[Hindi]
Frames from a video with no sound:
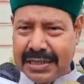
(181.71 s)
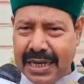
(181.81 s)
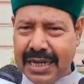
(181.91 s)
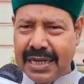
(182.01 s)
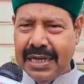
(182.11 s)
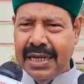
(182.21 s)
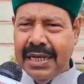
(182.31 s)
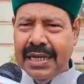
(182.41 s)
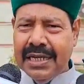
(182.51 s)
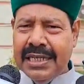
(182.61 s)
है
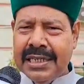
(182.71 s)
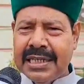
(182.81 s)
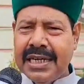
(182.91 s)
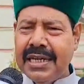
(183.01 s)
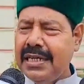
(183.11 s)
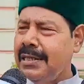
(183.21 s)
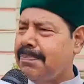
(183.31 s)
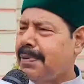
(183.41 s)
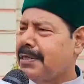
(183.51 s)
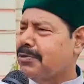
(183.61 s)
इनके इन पर
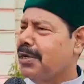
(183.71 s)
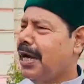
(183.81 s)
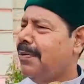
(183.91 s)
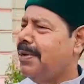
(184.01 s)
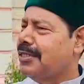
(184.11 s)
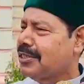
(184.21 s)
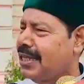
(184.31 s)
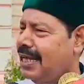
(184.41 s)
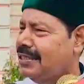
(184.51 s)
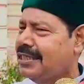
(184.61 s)
तो हमेशा
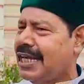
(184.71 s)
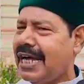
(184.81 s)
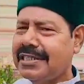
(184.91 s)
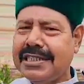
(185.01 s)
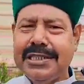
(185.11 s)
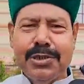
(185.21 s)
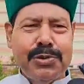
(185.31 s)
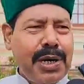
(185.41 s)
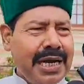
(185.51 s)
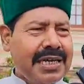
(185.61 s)
चार्जशीट हुआ
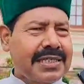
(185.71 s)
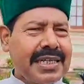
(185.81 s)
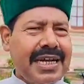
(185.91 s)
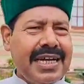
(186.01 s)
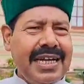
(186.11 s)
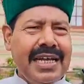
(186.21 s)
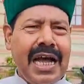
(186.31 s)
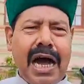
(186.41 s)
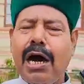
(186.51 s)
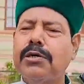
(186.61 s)
करता है
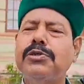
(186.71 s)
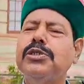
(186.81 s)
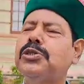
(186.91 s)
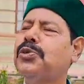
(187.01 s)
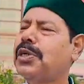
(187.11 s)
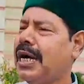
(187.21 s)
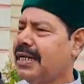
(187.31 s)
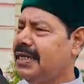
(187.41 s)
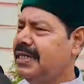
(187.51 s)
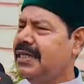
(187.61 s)
और कुछ होगा
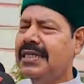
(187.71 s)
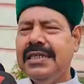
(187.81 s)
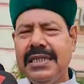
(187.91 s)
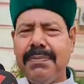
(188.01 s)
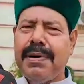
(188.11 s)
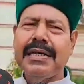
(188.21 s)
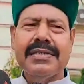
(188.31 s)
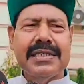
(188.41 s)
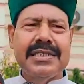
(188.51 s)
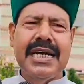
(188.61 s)
नहीं ये बात
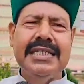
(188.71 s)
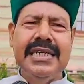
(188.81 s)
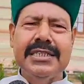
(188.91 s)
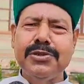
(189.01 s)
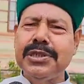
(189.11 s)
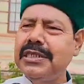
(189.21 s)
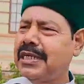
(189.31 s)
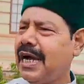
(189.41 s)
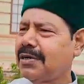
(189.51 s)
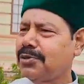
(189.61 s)
सच्चाई है चूंकि इनका
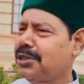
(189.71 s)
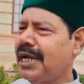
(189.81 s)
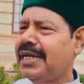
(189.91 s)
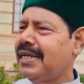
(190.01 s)
कुछ है नहीं